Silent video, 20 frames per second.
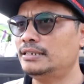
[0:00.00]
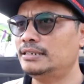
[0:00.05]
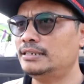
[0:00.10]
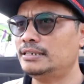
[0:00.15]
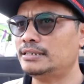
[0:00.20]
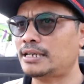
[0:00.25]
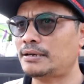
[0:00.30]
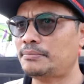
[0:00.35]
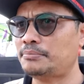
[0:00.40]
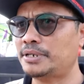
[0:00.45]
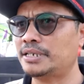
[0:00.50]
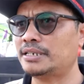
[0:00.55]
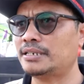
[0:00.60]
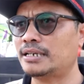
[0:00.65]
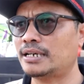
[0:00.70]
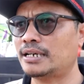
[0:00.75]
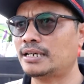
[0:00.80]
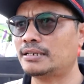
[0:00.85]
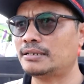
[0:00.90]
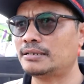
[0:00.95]
di samping
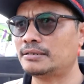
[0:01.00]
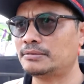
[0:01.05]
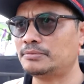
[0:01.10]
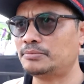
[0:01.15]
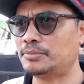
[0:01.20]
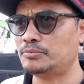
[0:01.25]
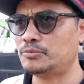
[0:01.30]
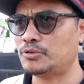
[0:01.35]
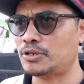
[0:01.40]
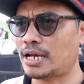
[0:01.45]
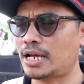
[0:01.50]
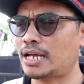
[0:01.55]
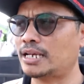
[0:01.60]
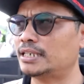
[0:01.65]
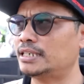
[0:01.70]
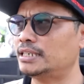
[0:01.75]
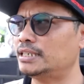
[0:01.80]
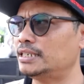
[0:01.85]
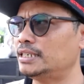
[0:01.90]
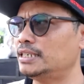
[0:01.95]
dengan
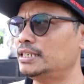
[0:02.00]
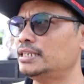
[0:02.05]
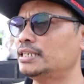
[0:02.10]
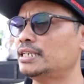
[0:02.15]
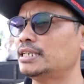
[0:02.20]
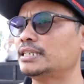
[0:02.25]
pembukaan ini